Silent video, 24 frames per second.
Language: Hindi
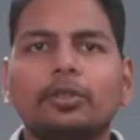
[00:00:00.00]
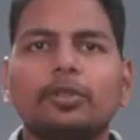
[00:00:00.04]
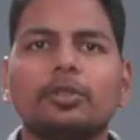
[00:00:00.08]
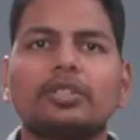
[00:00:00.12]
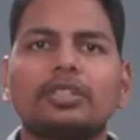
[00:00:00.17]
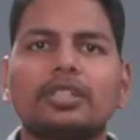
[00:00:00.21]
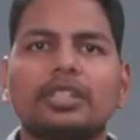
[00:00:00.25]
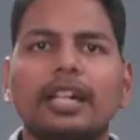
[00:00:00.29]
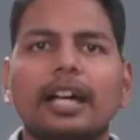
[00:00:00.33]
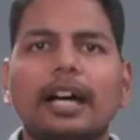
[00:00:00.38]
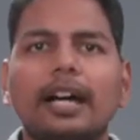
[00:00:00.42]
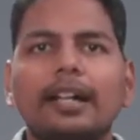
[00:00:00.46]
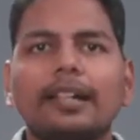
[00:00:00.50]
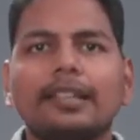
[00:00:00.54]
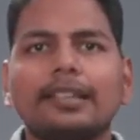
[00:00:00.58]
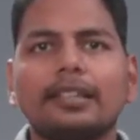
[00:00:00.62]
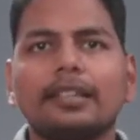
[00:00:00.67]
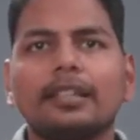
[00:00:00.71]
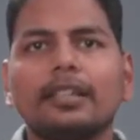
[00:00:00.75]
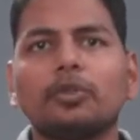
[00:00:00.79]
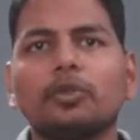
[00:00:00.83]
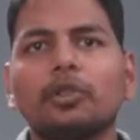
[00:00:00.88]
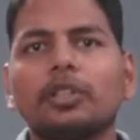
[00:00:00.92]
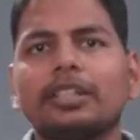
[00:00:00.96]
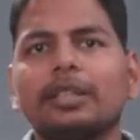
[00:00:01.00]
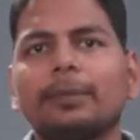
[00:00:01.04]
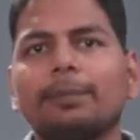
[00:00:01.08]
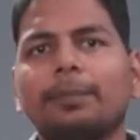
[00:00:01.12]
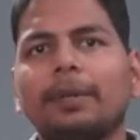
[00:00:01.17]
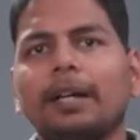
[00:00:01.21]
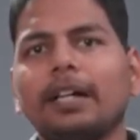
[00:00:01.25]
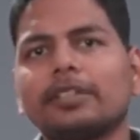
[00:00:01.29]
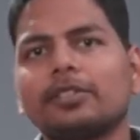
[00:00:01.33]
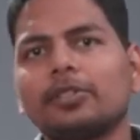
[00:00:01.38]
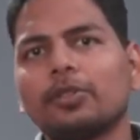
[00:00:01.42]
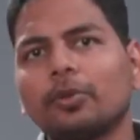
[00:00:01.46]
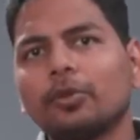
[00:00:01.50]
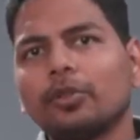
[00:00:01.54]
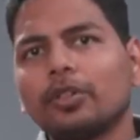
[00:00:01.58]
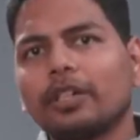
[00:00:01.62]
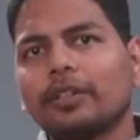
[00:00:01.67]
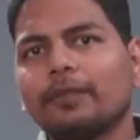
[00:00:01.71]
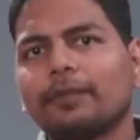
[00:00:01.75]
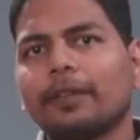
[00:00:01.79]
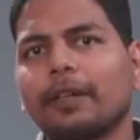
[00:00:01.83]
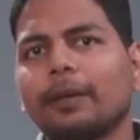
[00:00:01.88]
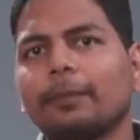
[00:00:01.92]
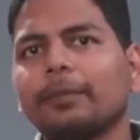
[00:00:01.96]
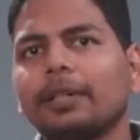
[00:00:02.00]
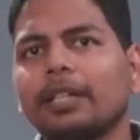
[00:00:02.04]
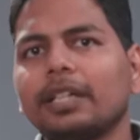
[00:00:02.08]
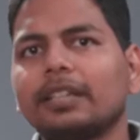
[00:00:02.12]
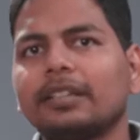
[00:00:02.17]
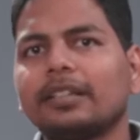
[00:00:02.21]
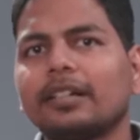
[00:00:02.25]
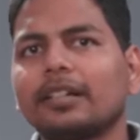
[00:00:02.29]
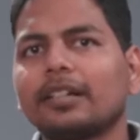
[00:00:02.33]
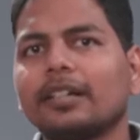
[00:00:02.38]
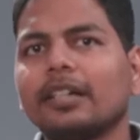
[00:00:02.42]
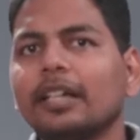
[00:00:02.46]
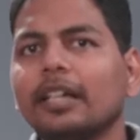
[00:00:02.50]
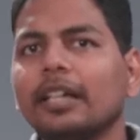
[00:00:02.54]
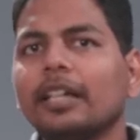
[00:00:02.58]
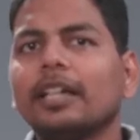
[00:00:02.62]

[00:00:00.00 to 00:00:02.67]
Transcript: तो चार लोगों से पाँच लोगों की फैमिली तक